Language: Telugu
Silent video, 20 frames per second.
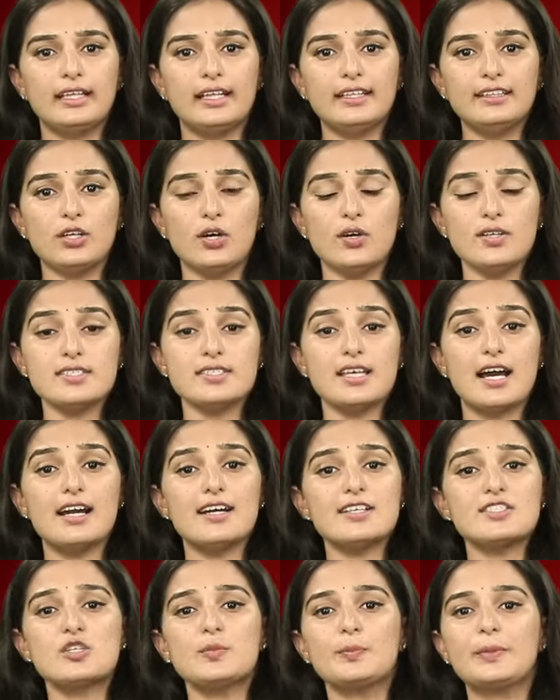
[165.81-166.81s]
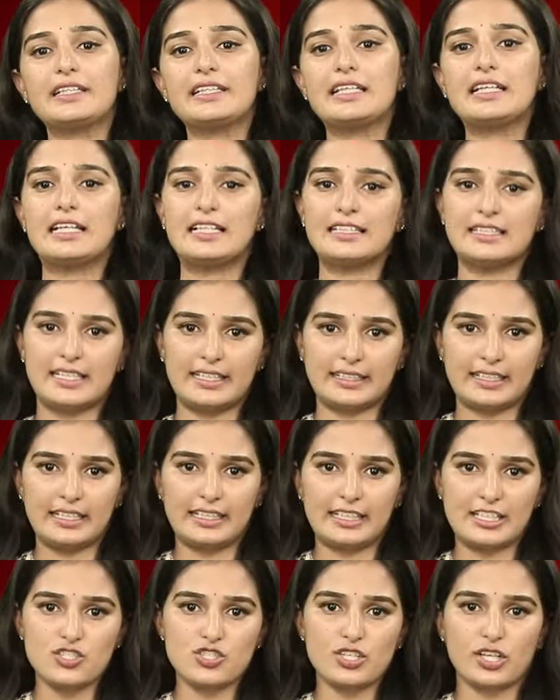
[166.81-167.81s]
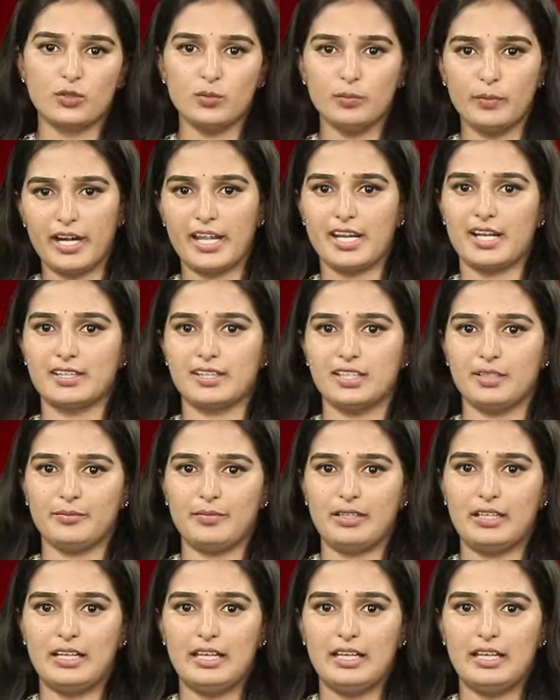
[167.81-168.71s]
ఎంతో సాహసోపేతంగా తెరకెక్కించారు మణిరత్నం